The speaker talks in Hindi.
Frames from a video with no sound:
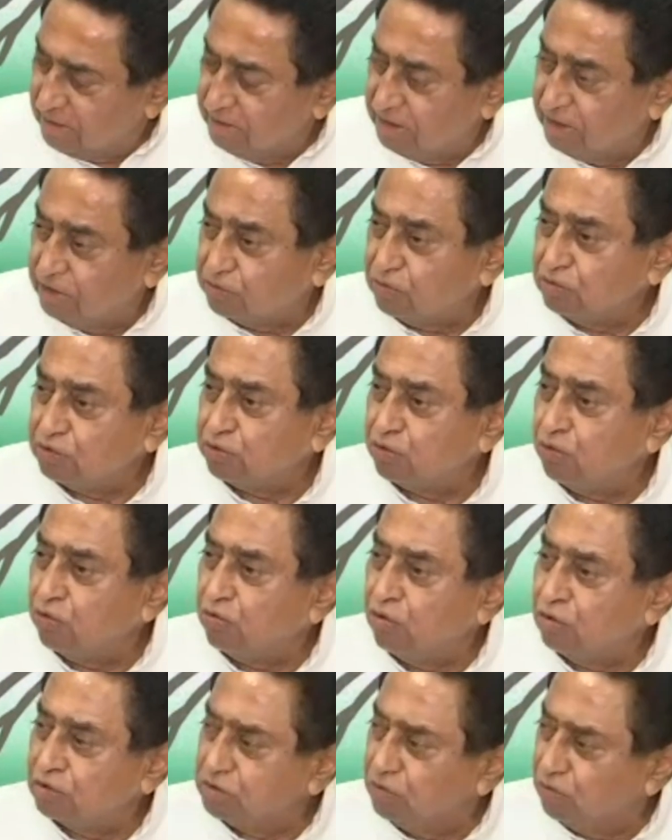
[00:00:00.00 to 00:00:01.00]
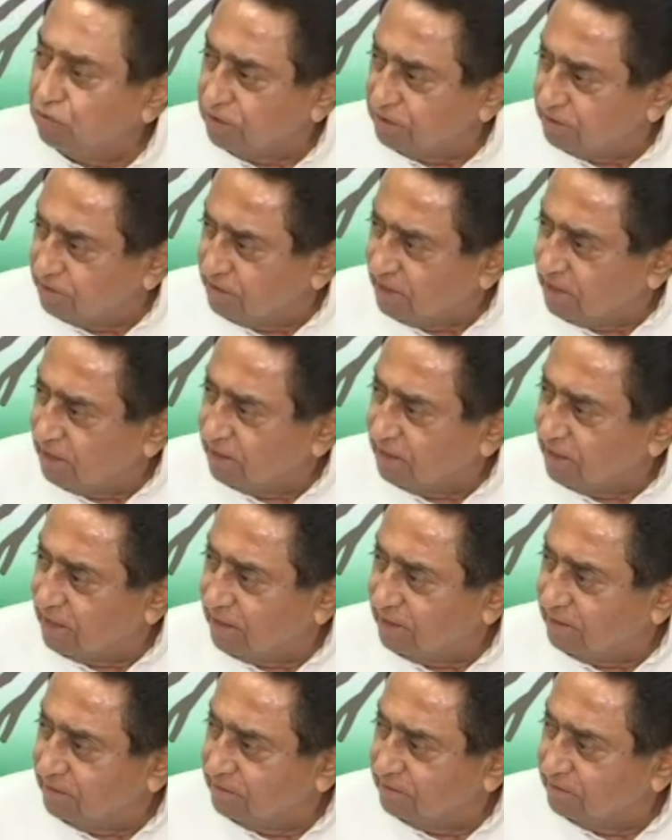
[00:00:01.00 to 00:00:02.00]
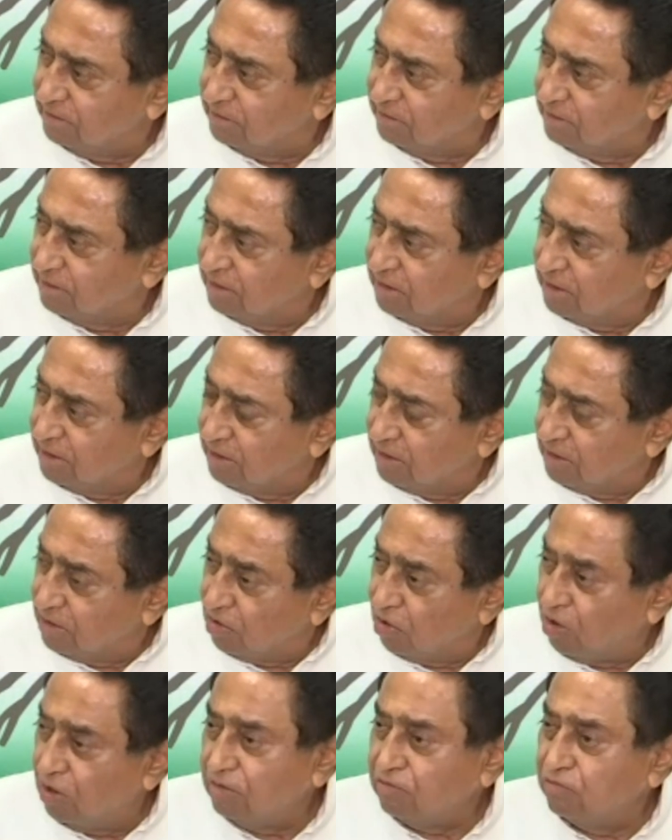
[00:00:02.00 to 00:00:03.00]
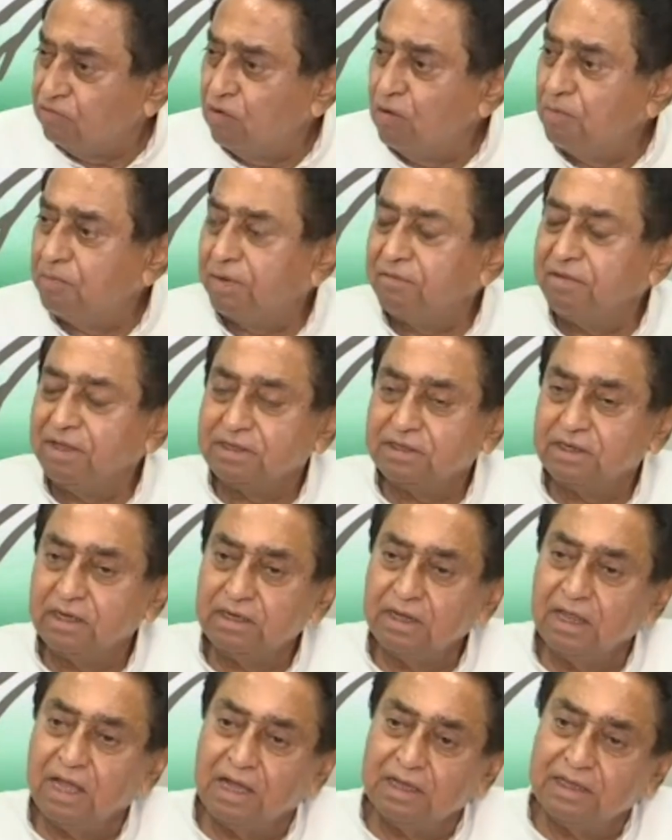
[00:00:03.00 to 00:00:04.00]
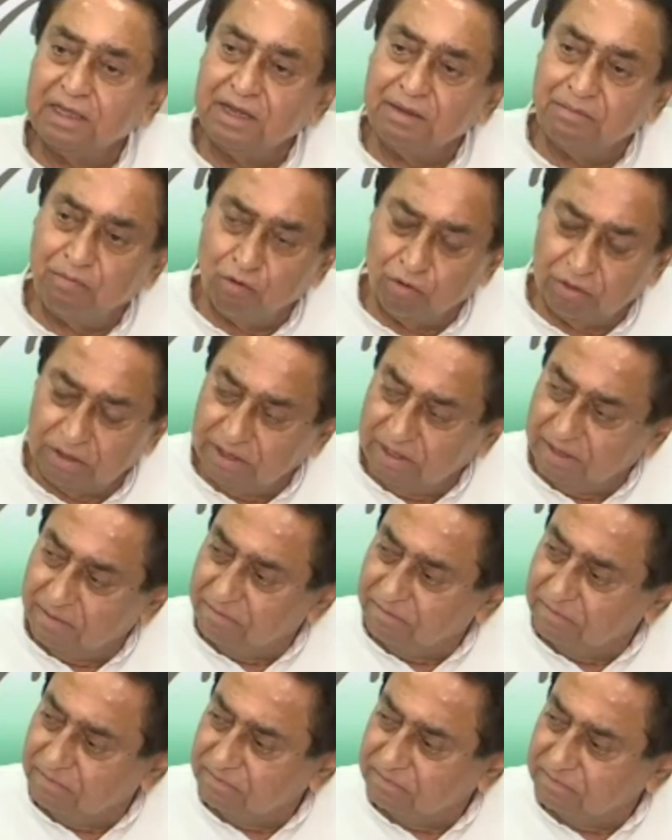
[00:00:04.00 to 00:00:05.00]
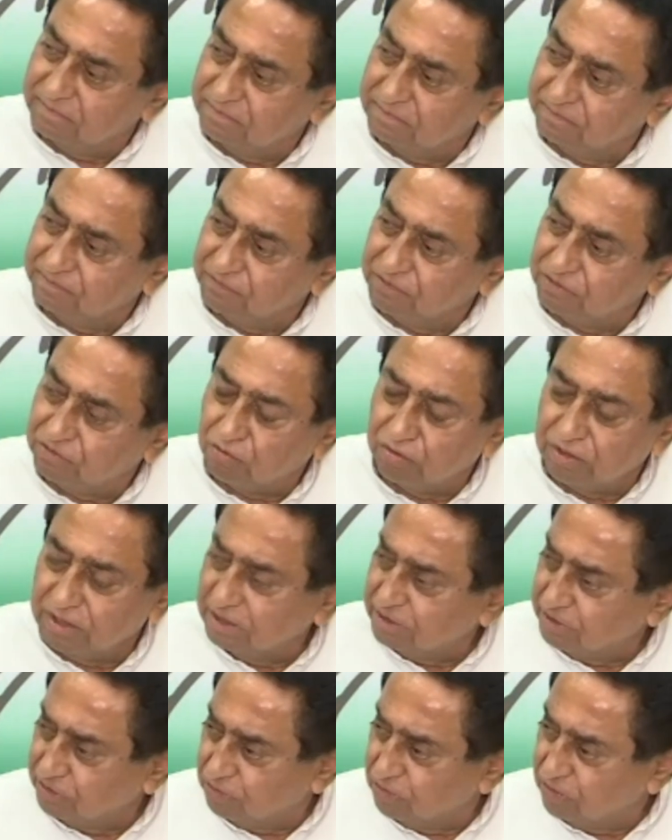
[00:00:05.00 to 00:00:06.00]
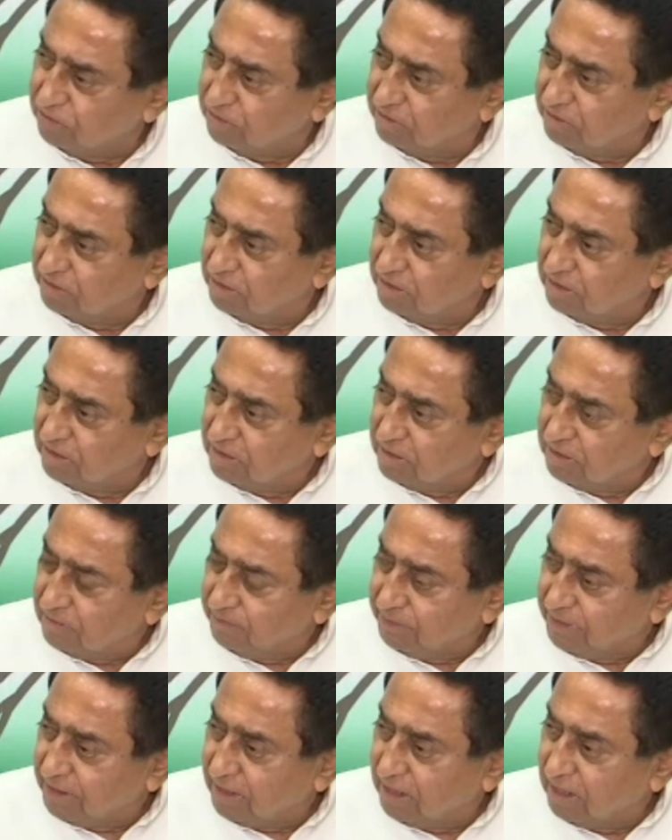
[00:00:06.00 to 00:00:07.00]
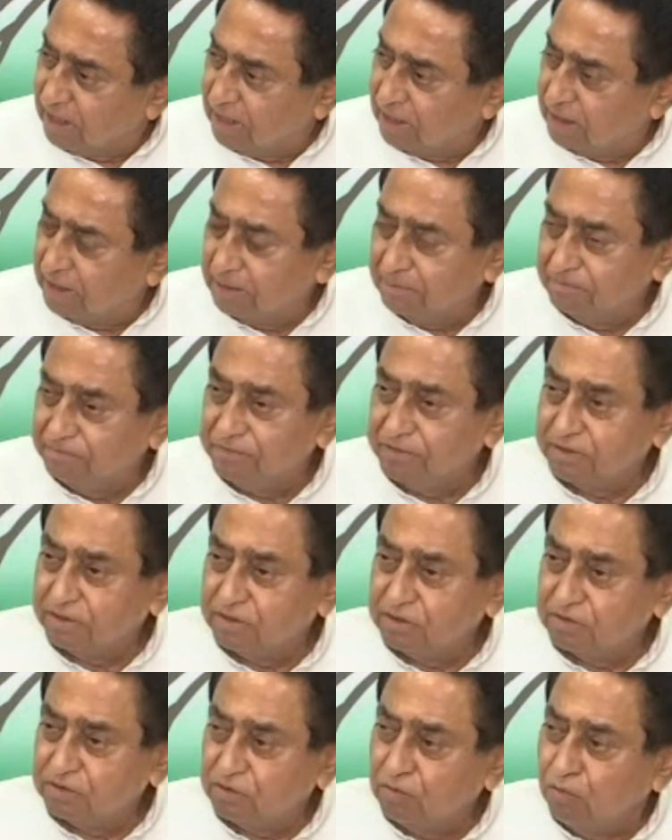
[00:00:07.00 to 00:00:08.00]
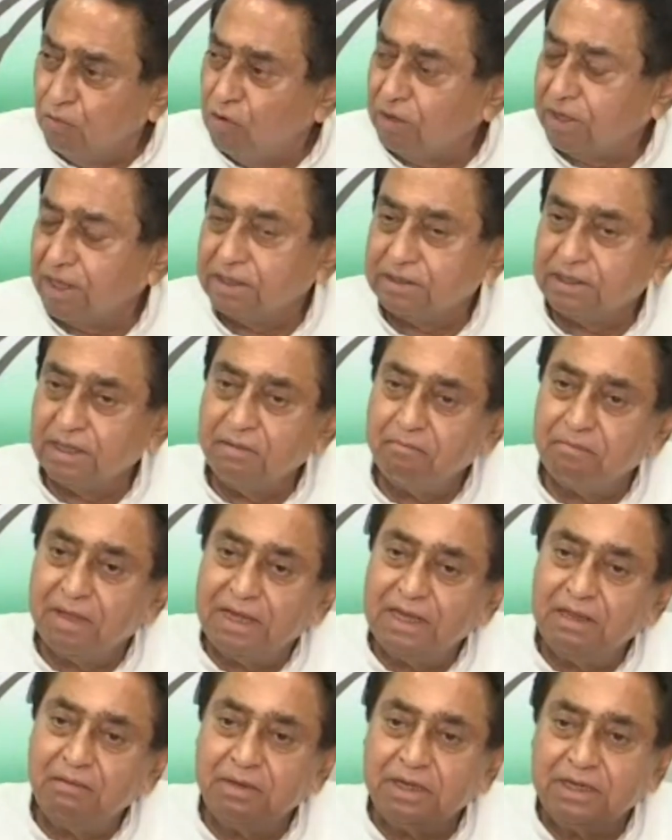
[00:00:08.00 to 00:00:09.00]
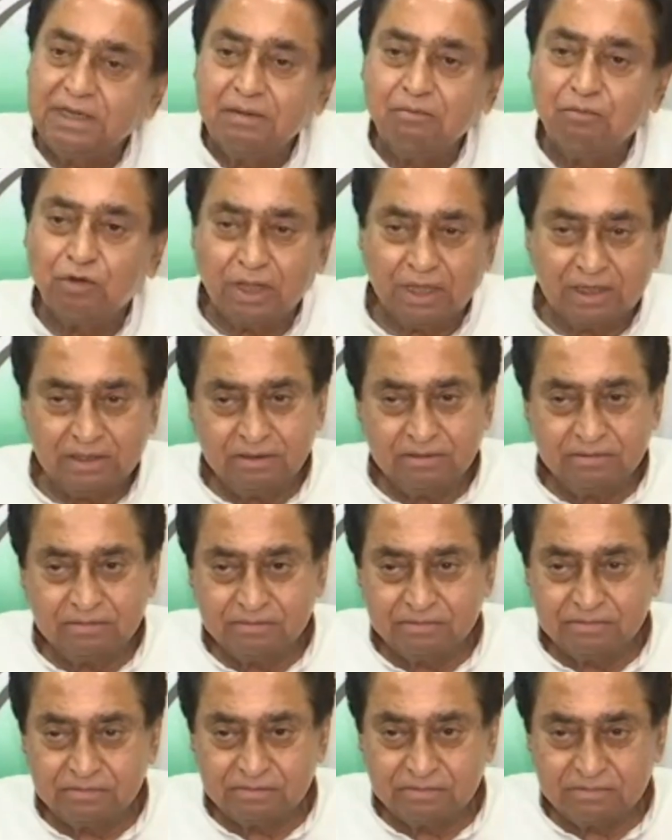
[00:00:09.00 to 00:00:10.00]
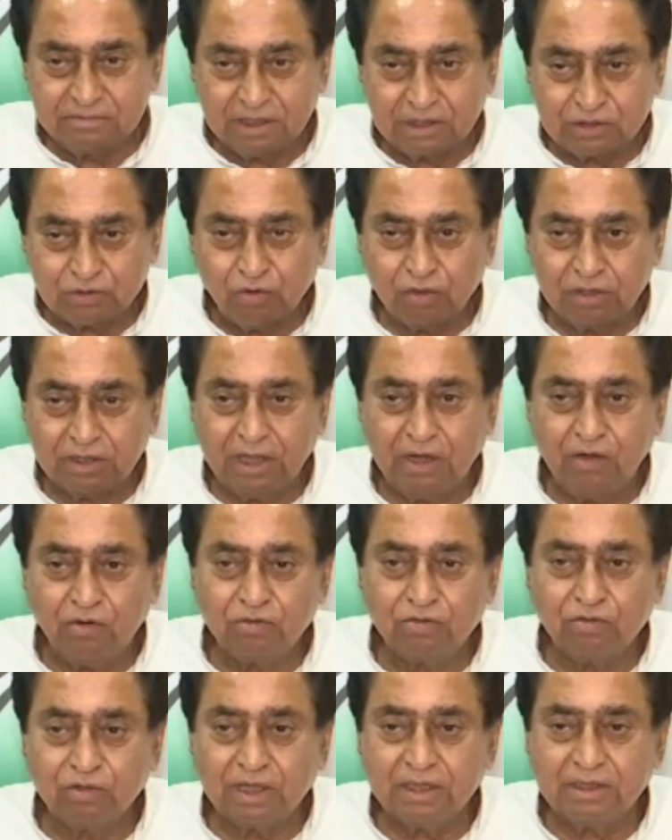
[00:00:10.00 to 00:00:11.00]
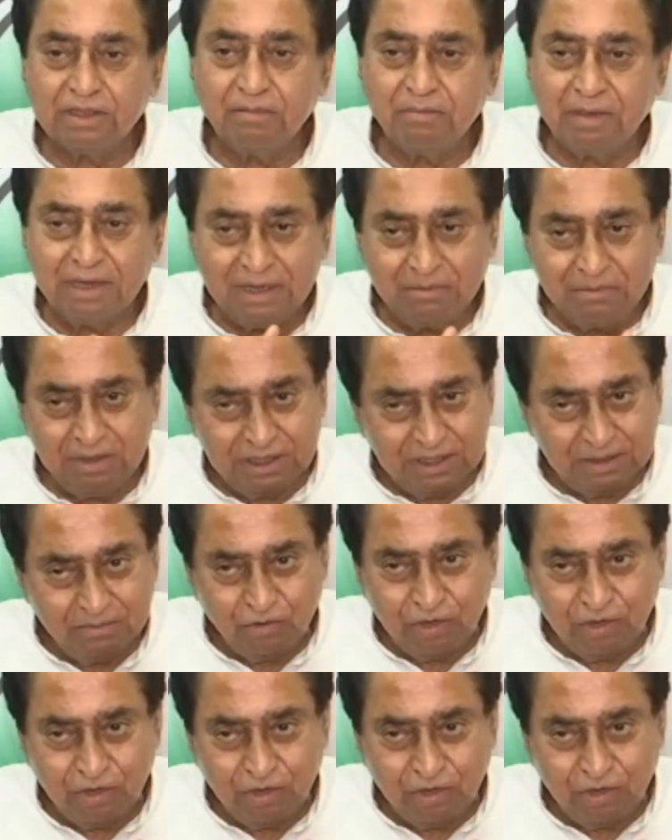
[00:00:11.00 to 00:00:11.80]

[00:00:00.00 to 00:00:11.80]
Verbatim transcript: ये तो शो कॉज नोटिस दिया गया है और वो पर्यवेक्षक ने आके रिपोर्ट दी सोनिया जी को आ, तो वो कहते हैं मैंने मीटिंग बुलाई अशोक गहलोत तो कहते हैं मैंने मीटिंग